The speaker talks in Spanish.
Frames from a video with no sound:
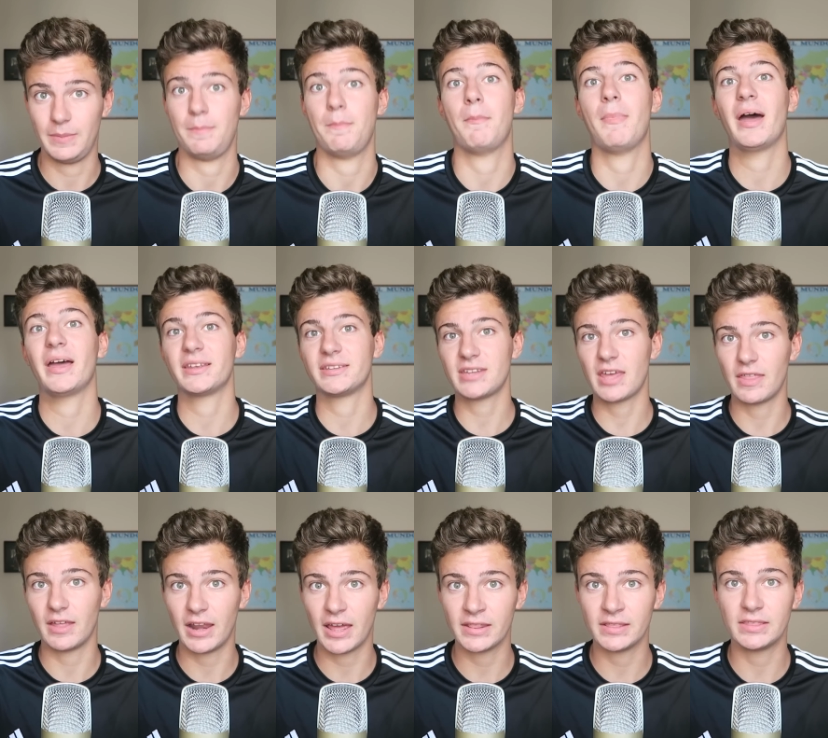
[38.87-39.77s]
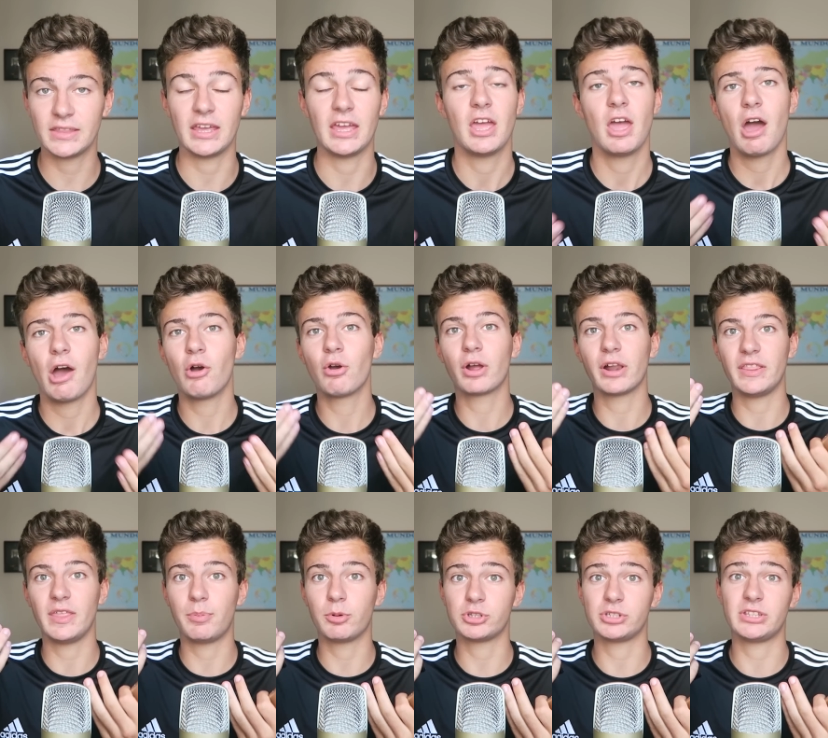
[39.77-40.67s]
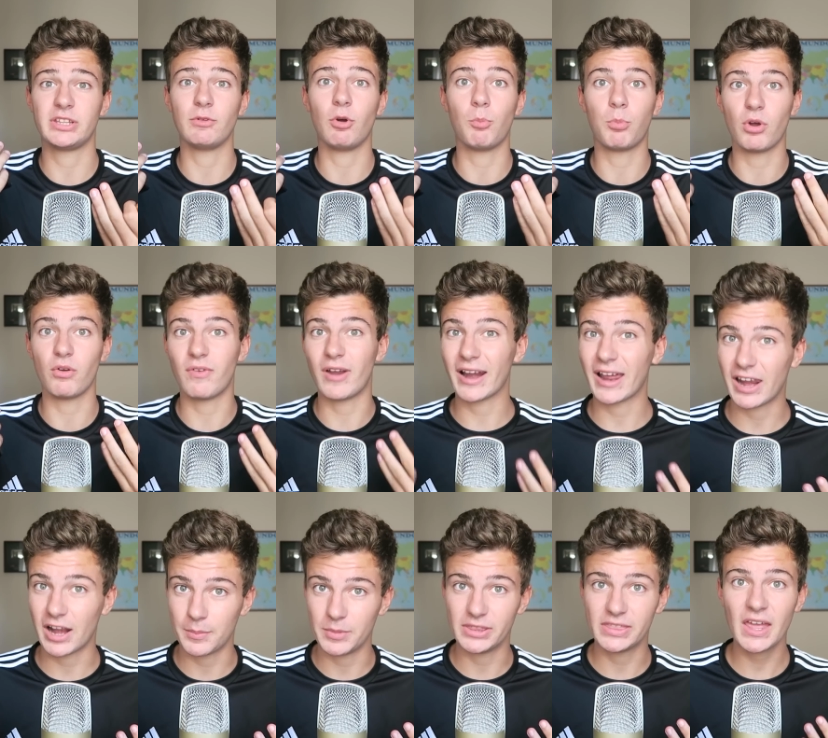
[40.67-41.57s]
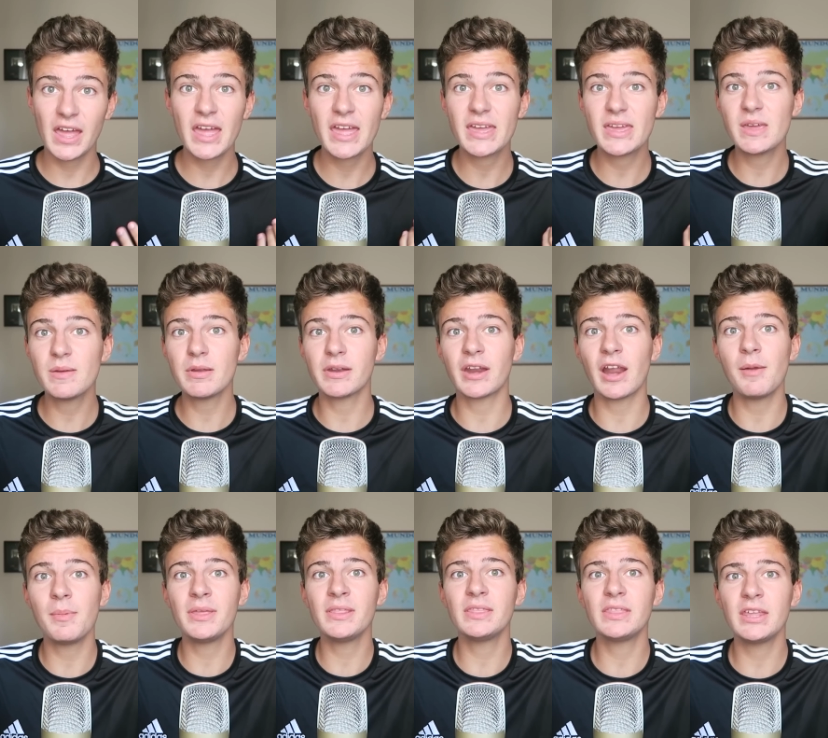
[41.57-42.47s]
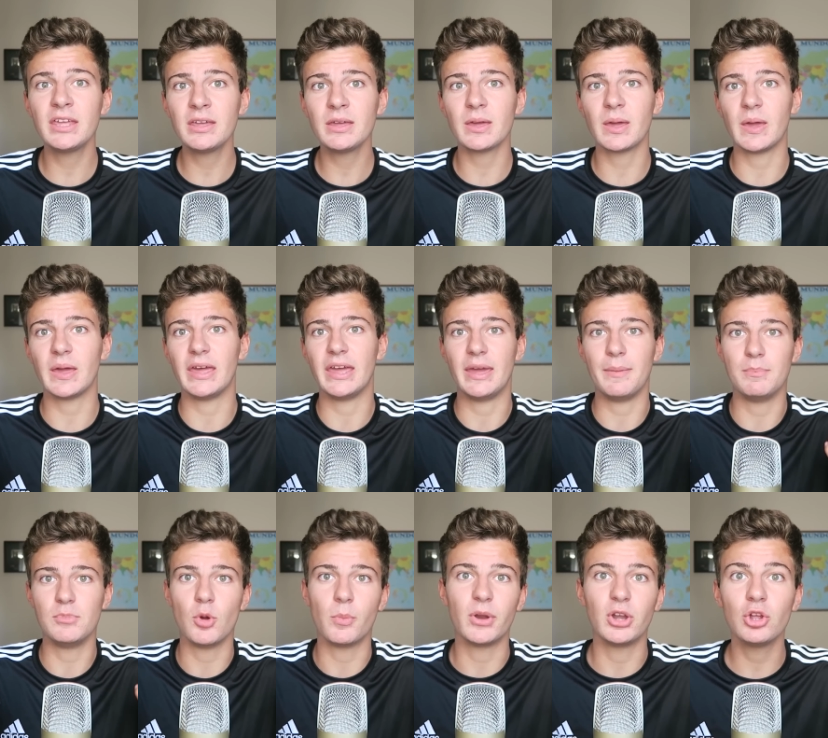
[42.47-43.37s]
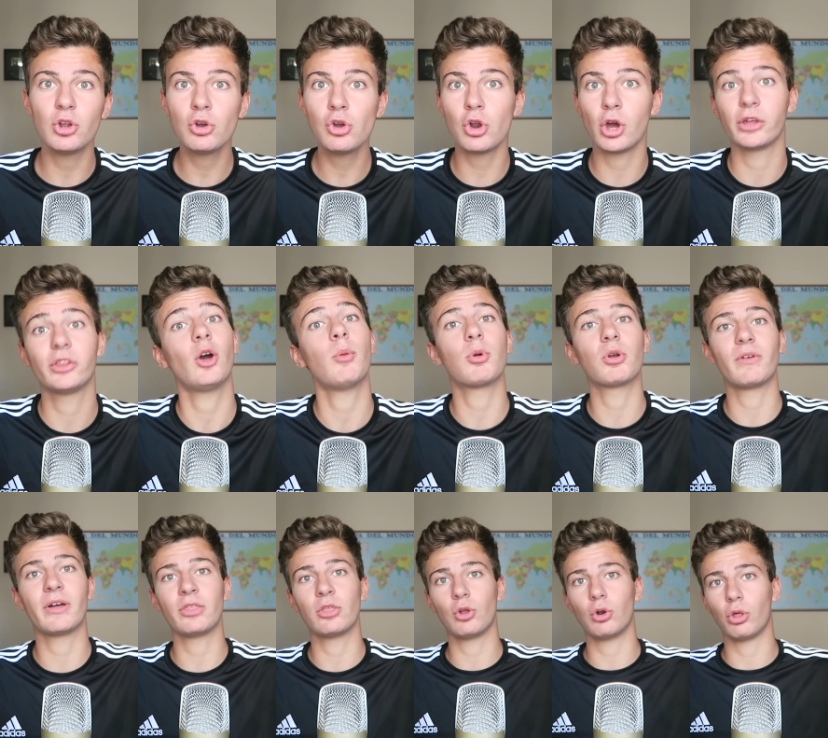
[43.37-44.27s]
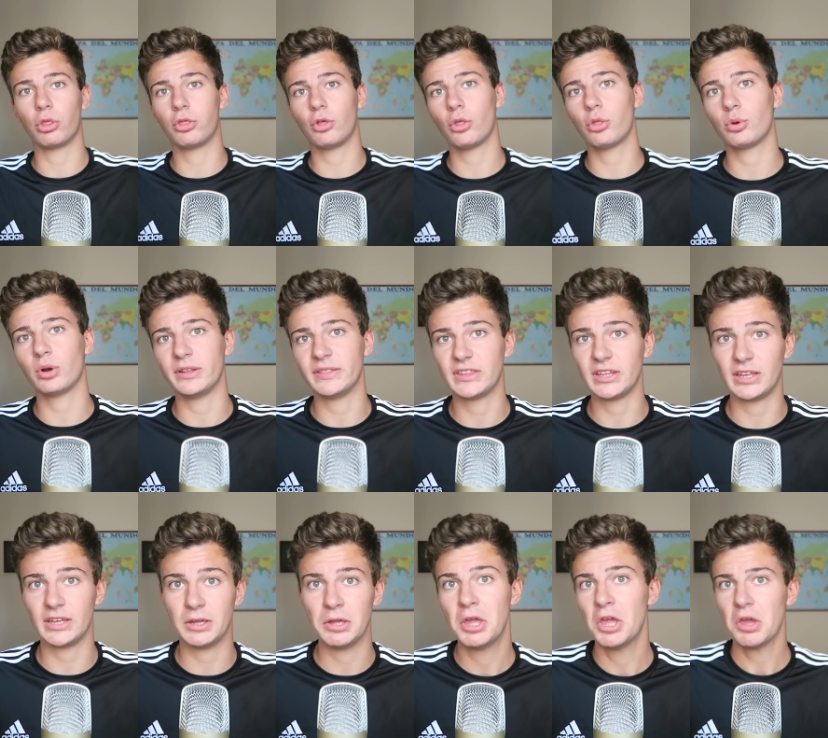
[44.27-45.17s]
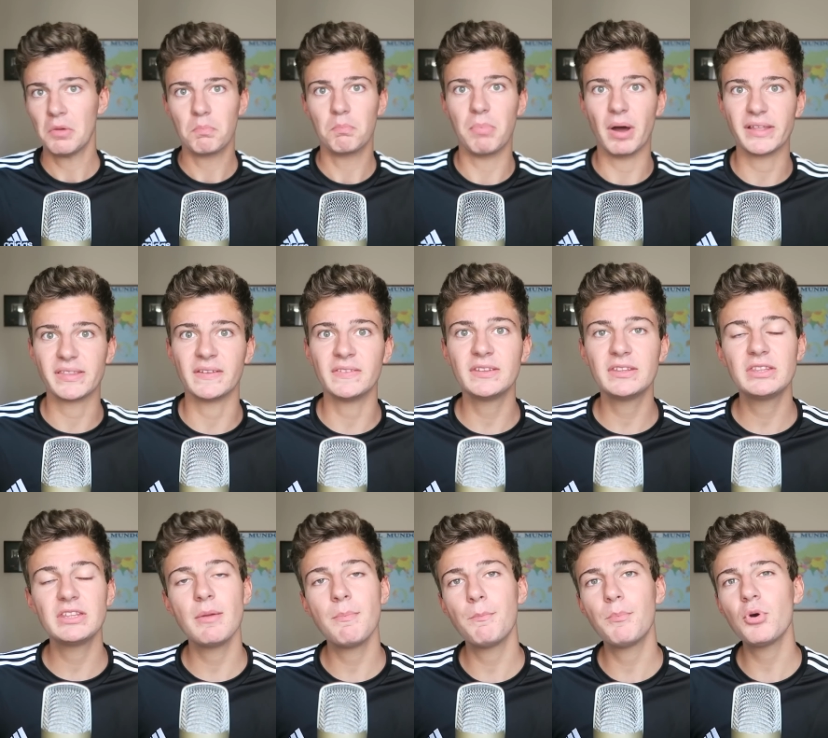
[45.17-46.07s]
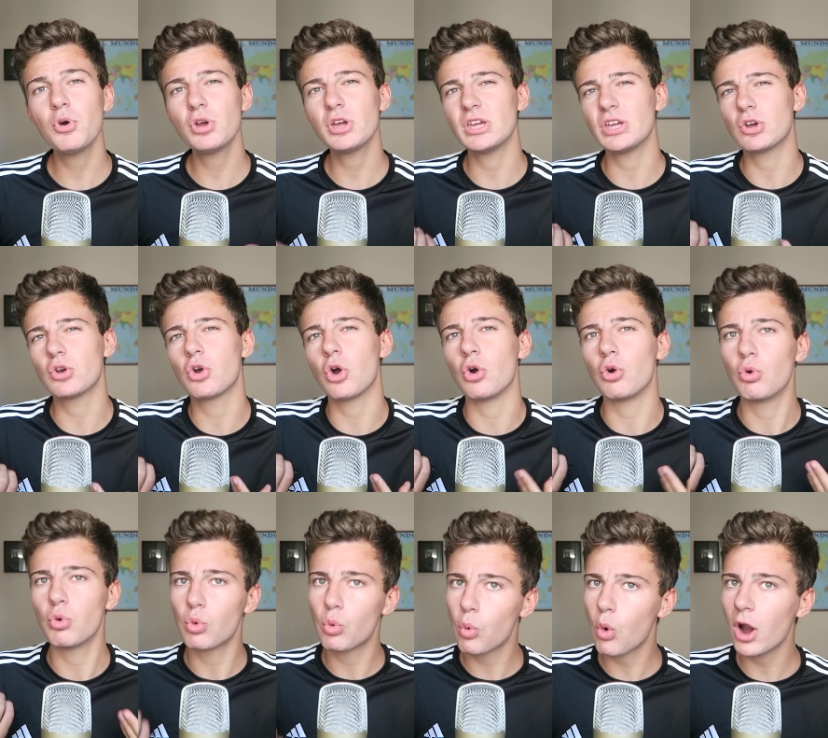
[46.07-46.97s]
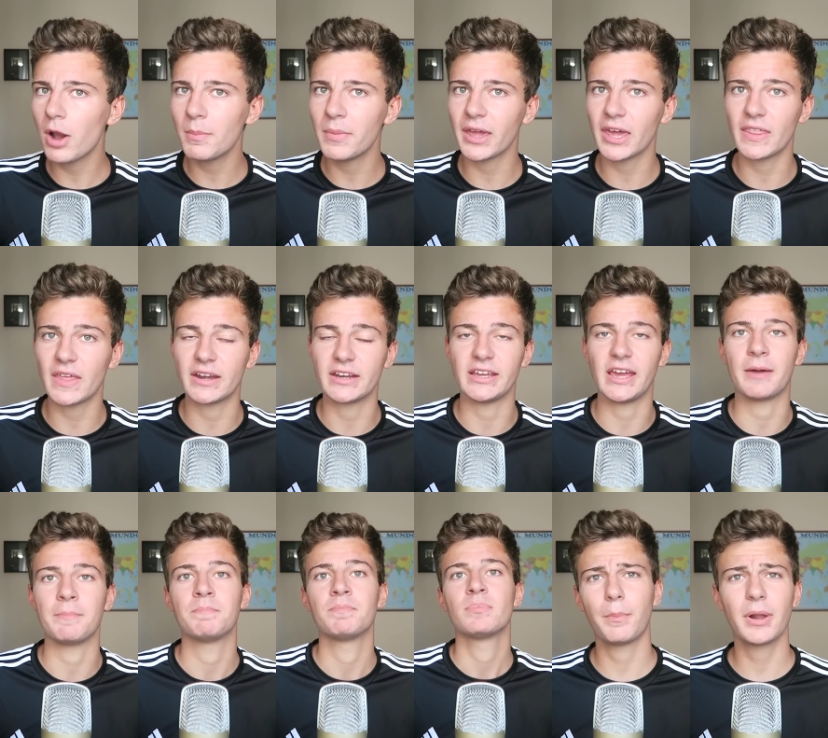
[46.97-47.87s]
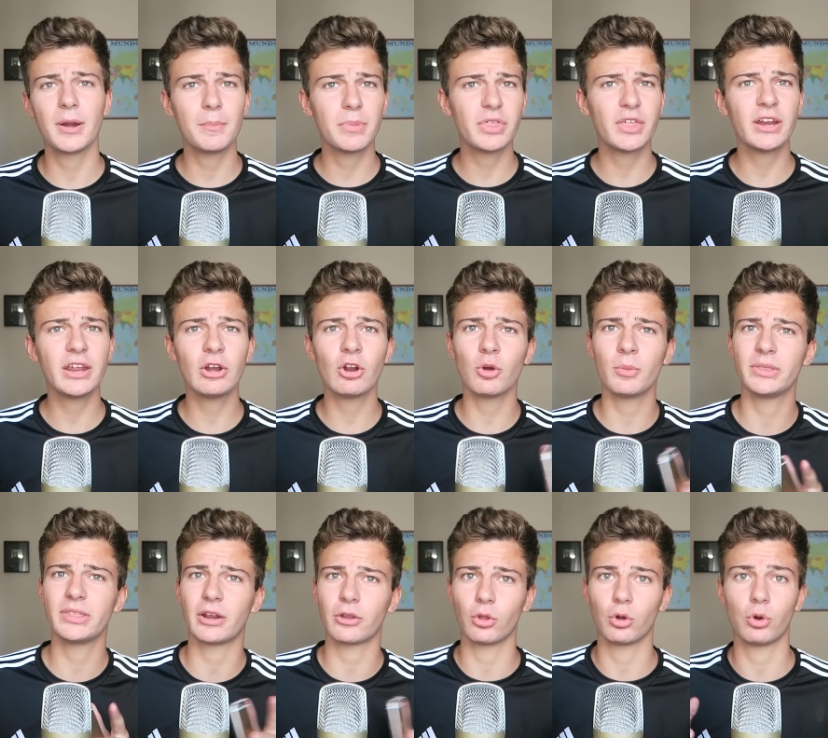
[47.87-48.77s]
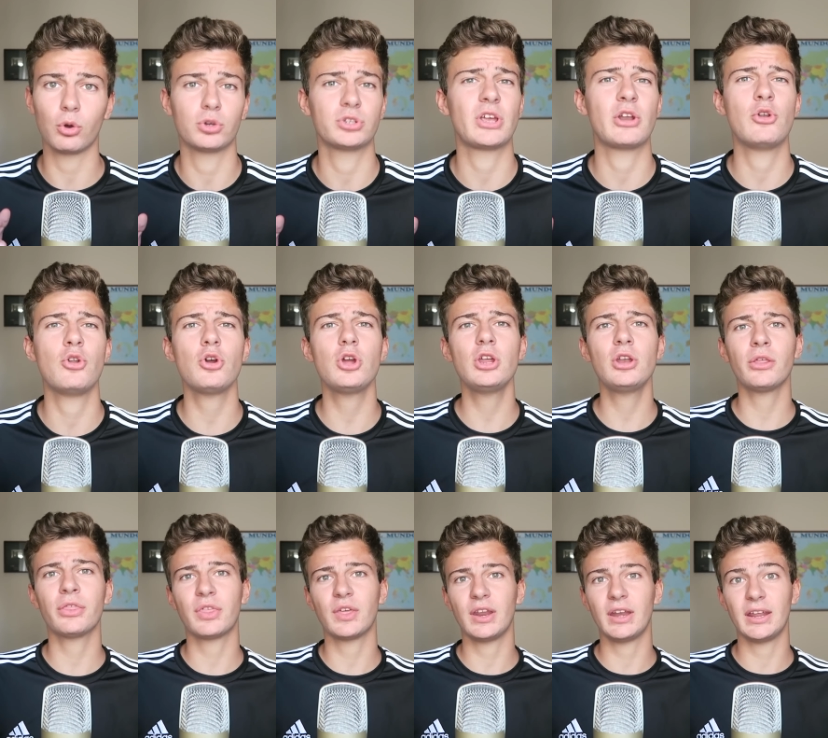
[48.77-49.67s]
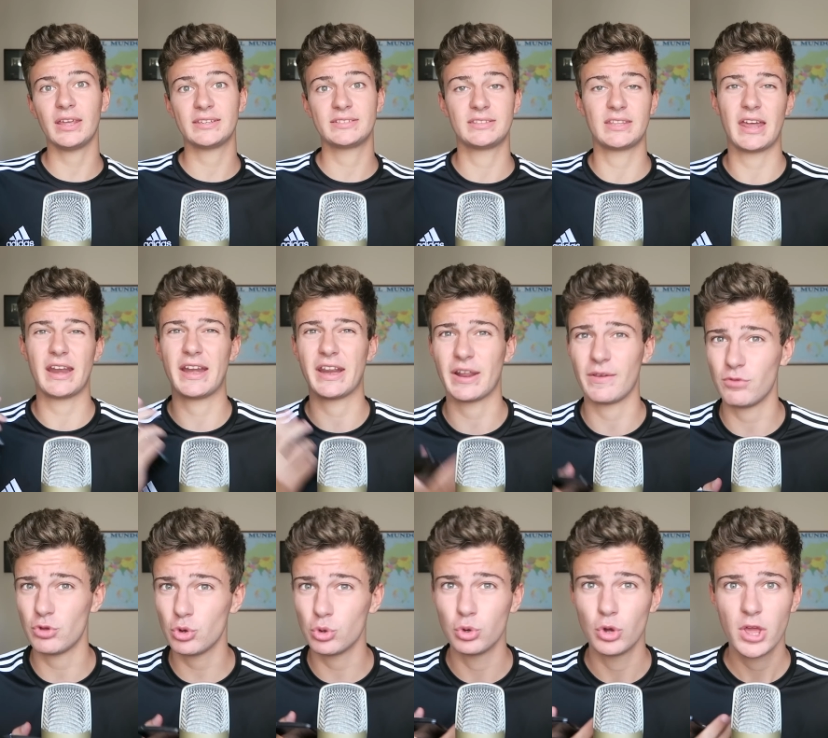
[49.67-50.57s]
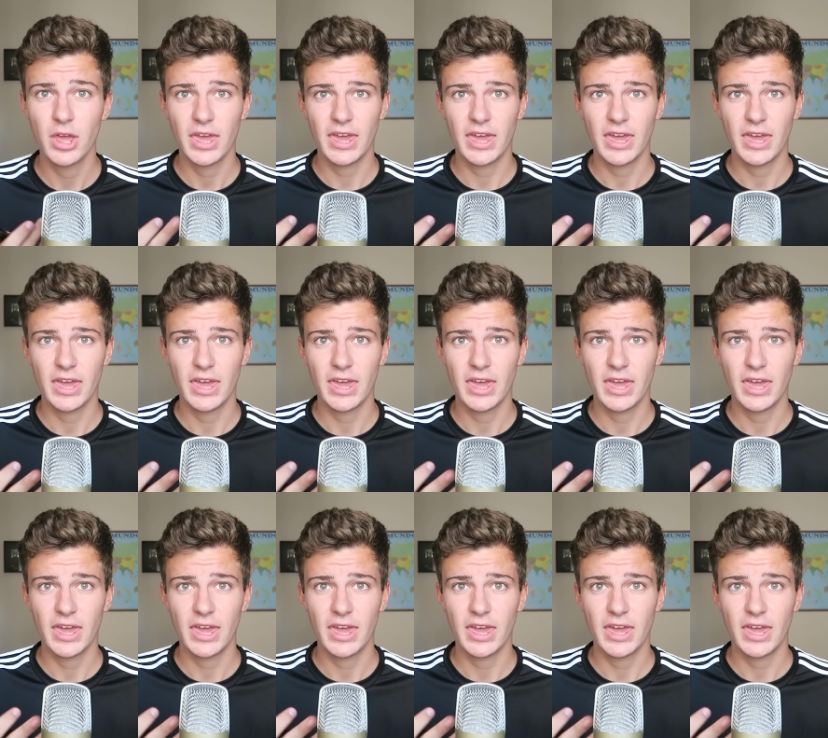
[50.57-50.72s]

más adelante, aunque el dispositivo pues valga la mitad y realmente en mi opinión los he estado probando los dos durante bastante tiempo y con cuál me quedaría. Para empezar quiero comentar dos cosas no quiero hacer esta review